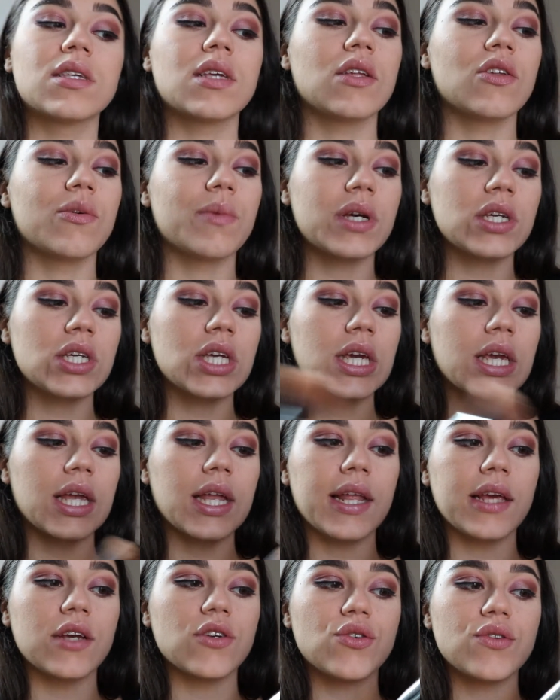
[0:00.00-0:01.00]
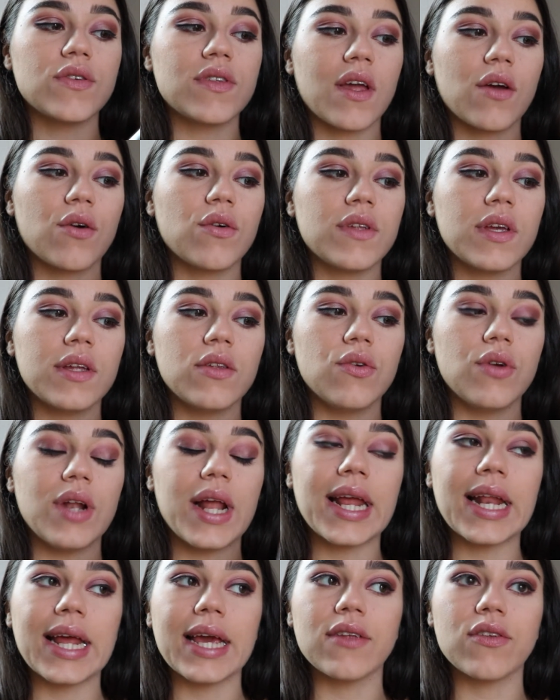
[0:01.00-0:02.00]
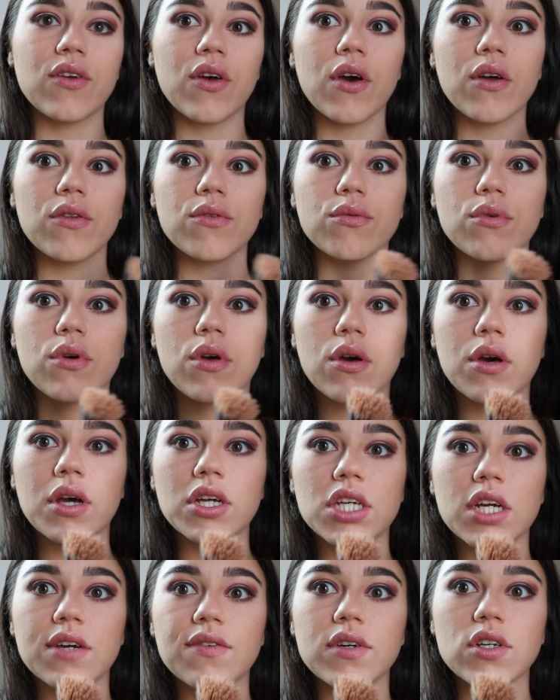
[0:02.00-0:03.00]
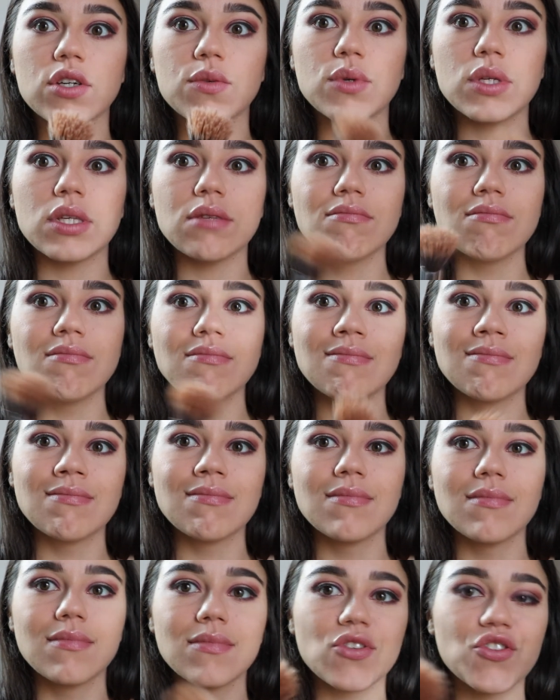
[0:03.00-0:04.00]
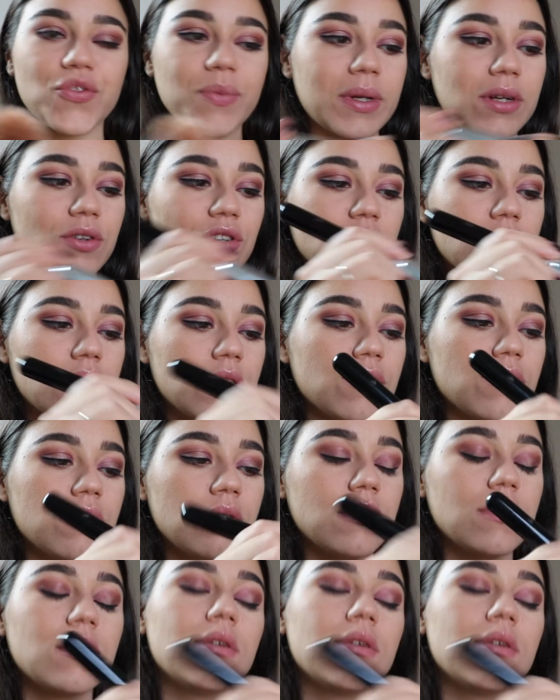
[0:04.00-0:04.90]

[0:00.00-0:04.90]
qui est dommage c'est qu'il est juste à côté de l'highlighter donc euh, à chaque fois je me dis hum, hum, hum, je mélange les deux.